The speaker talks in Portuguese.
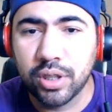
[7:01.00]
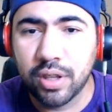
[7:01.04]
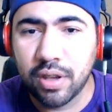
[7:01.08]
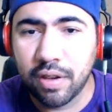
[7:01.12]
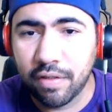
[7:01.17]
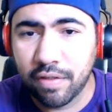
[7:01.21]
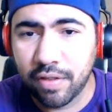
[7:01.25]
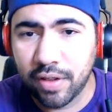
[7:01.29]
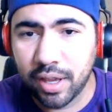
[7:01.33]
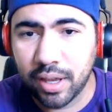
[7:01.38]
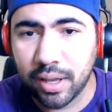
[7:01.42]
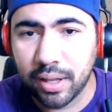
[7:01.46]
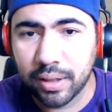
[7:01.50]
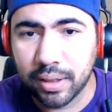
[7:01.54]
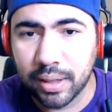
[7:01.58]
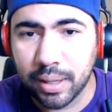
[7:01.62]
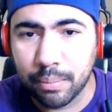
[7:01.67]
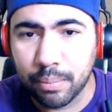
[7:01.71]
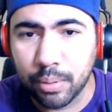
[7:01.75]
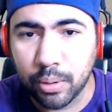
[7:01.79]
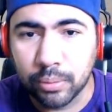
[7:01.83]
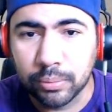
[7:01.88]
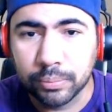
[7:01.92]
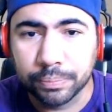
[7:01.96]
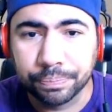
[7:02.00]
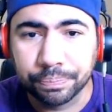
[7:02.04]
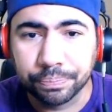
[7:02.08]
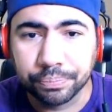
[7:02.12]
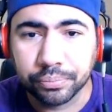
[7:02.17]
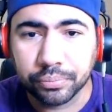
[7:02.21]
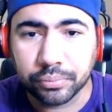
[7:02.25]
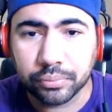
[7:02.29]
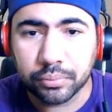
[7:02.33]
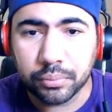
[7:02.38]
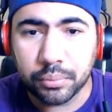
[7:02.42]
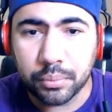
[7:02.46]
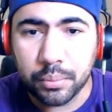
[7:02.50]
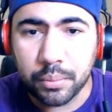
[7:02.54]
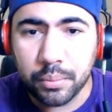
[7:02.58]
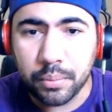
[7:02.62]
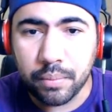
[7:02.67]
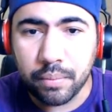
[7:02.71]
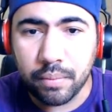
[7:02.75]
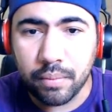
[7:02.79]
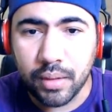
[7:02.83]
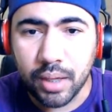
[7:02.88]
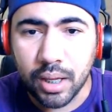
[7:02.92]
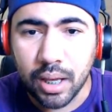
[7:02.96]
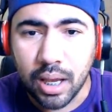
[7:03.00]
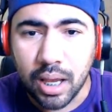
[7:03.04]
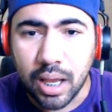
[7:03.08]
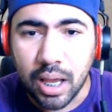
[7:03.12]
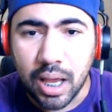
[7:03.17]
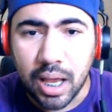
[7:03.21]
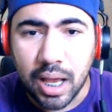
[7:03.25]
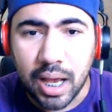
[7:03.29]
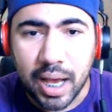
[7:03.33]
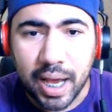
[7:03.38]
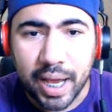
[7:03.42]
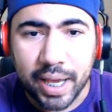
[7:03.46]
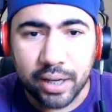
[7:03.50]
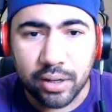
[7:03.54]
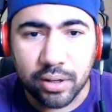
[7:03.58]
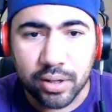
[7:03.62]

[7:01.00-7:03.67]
TV, tá bom? Aí